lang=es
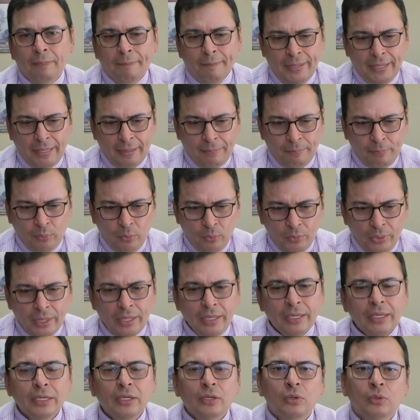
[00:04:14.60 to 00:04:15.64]
para
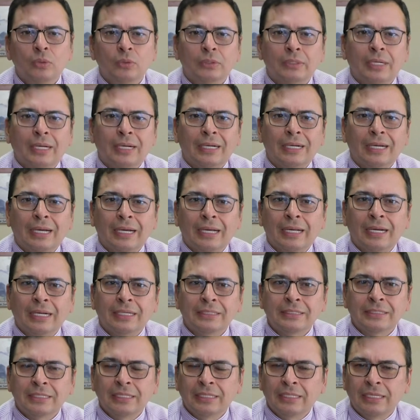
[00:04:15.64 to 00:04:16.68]
poder encontrar la
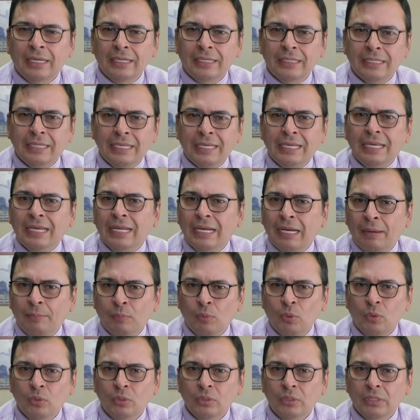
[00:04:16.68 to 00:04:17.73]
gracia y el
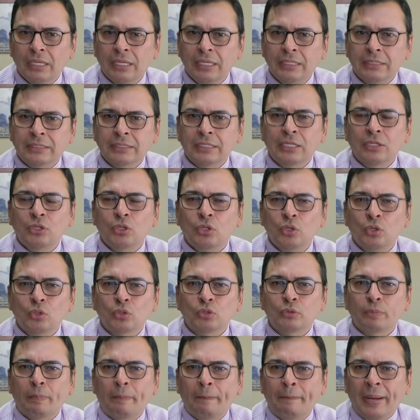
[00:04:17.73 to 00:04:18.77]
amor de ese
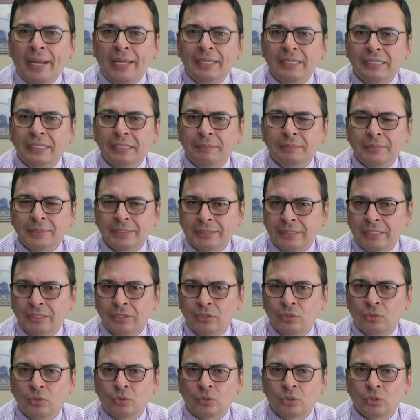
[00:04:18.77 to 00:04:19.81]
Dios Padre
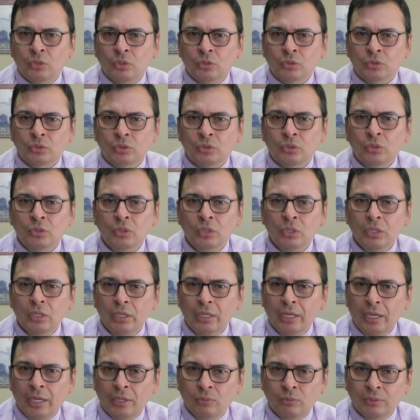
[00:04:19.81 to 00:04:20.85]
misericordioso
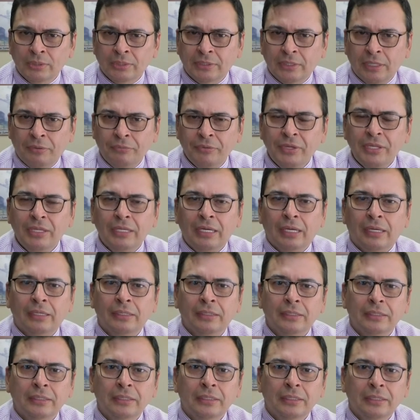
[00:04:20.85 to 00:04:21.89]
en nuestra vida,
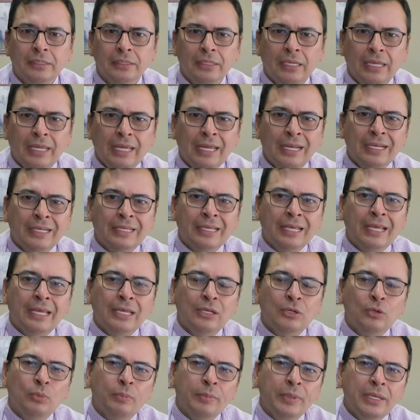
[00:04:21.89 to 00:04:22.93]
el que
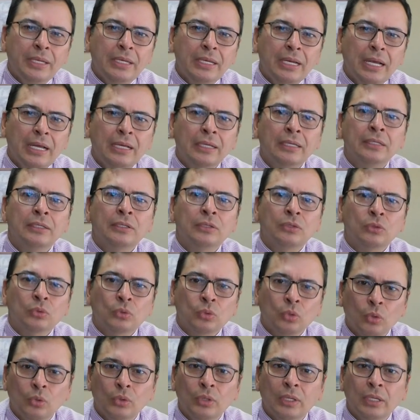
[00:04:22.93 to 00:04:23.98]
ilumina
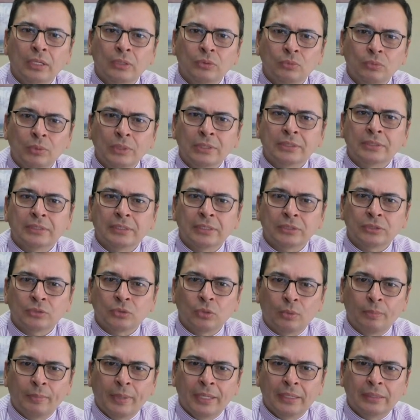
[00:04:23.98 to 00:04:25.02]
todas nuestras
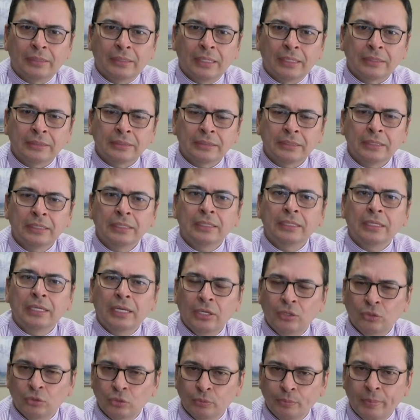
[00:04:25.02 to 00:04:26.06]
tormentas
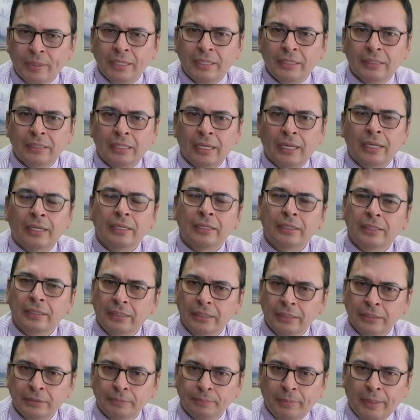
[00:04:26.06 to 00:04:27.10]
y nos brinda
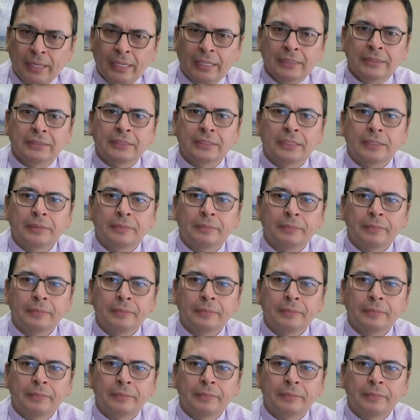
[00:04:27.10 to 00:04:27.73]
esperanza.